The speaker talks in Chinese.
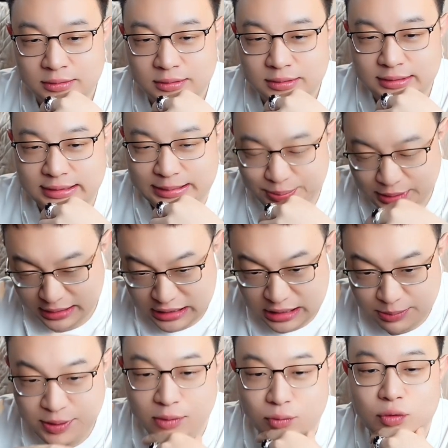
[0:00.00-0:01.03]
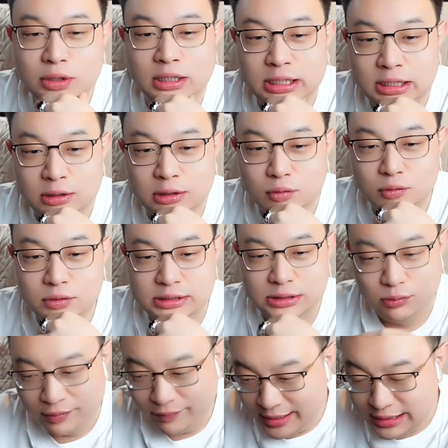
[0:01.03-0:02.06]
你别你别无能人身攻击，
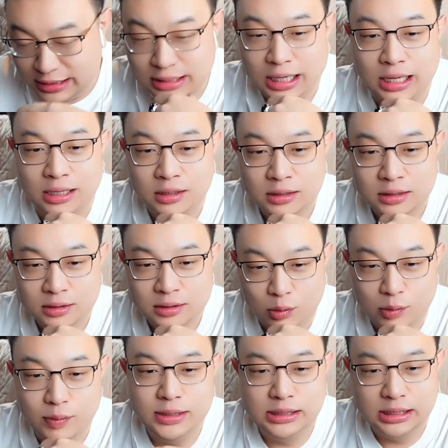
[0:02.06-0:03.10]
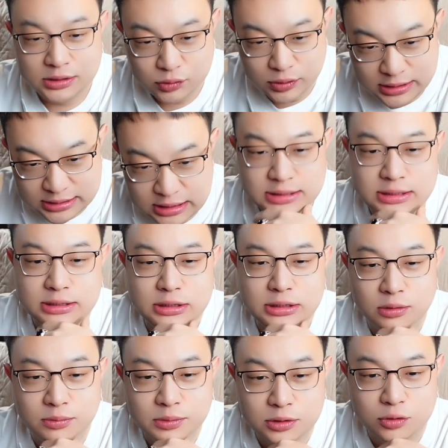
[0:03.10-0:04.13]
我问你呢，我问你呢。所以这次你
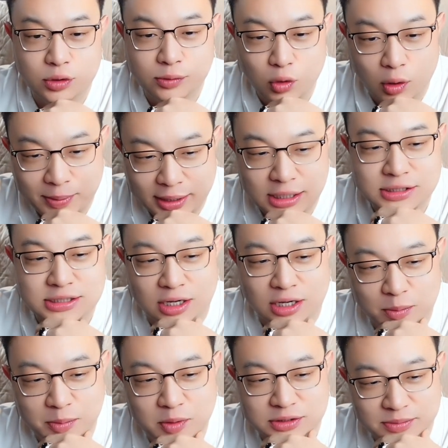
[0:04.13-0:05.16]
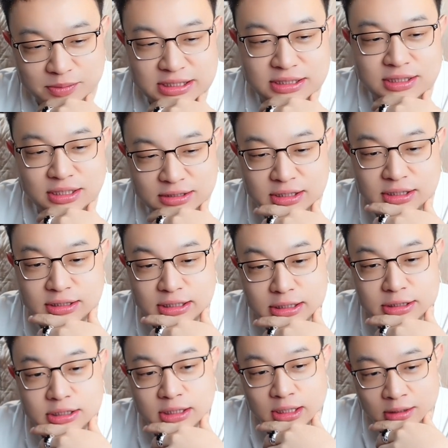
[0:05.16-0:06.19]
你对诺贝尔奖有没有什么新的这个认
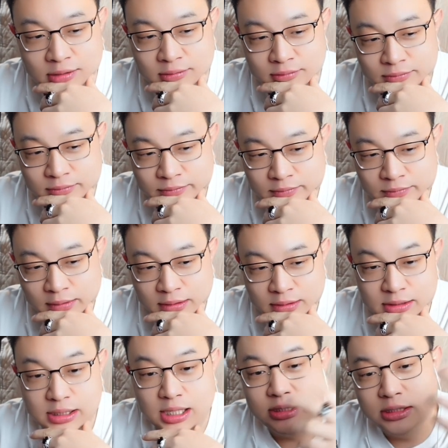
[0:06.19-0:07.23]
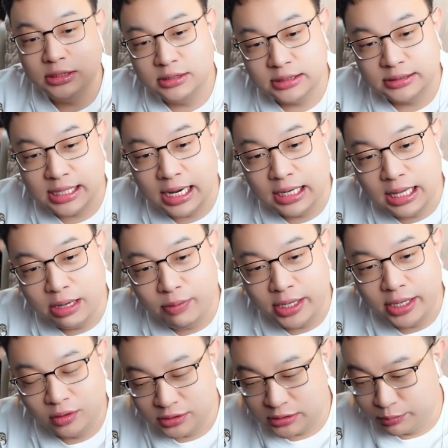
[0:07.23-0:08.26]
知？你看你这咱俩连完
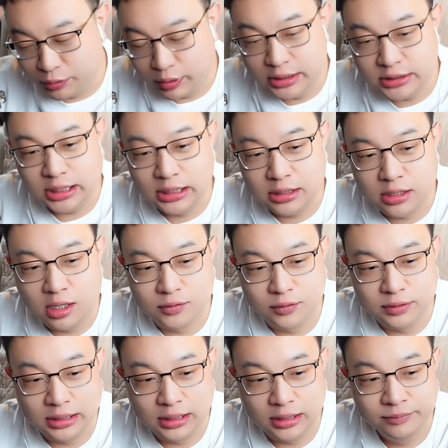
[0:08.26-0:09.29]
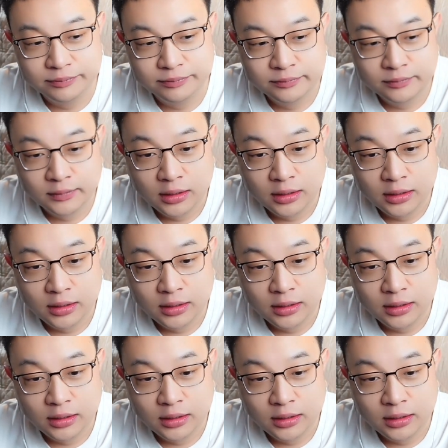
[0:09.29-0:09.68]
以后，这么多人上来告诉你了，我说过了。